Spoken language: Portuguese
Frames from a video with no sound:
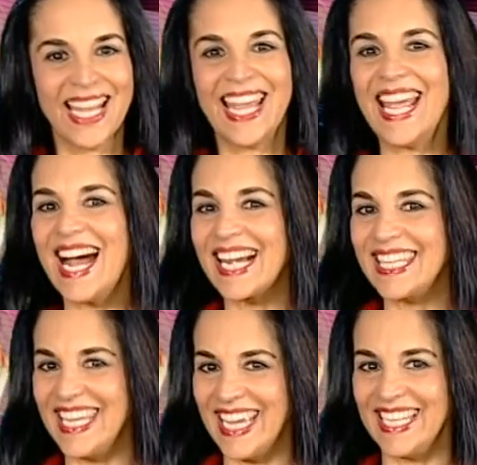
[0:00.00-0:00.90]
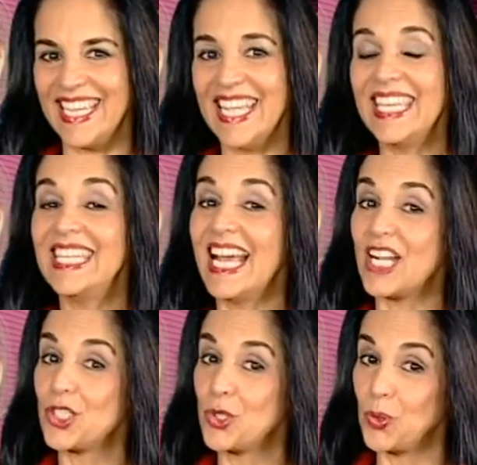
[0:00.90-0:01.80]
é aquele que
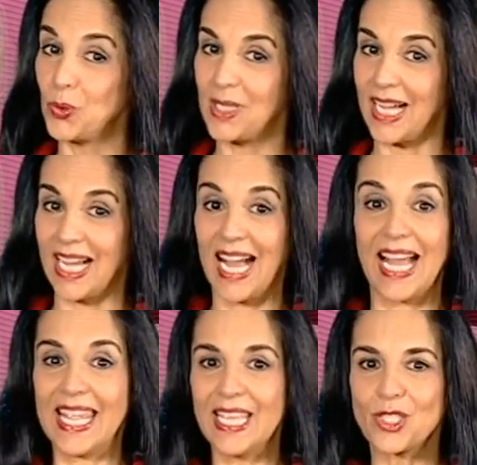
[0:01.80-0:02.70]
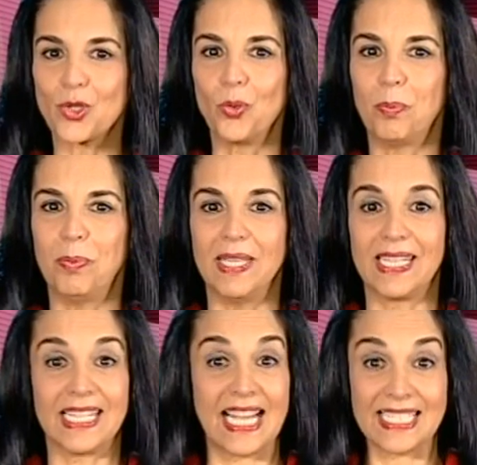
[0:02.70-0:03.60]
ajuda a esculpir
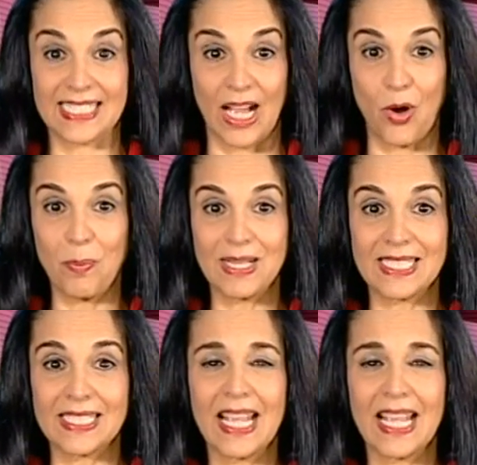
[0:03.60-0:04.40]
nas almas